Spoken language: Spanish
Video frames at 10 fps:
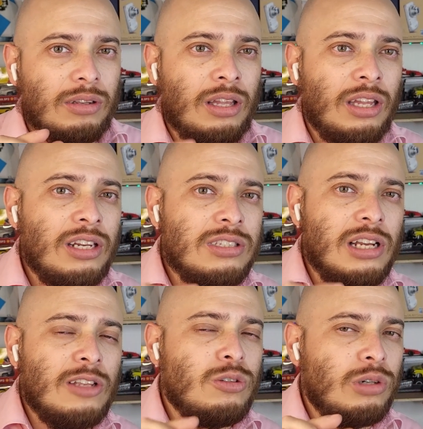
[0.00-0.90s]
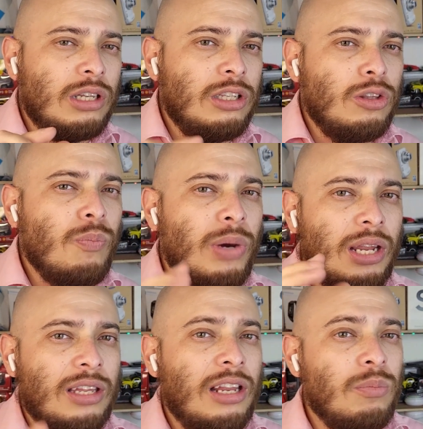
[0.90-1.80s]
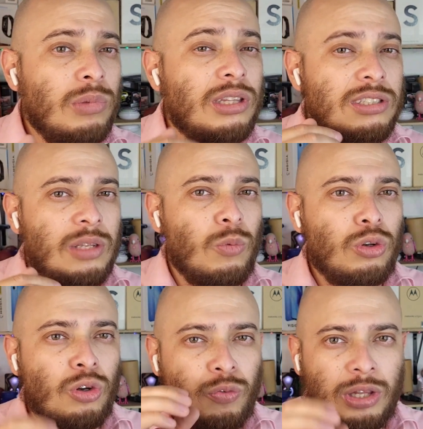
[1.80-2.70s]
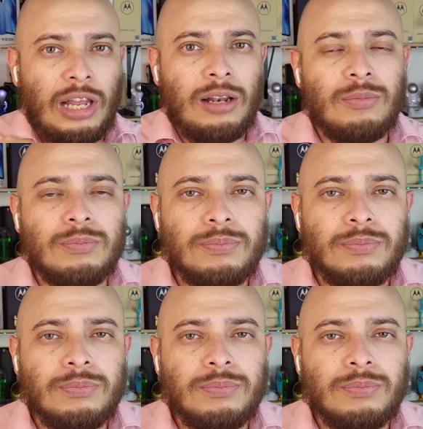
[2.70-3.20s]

andar en silencio un ratito para dar mi testimonio final.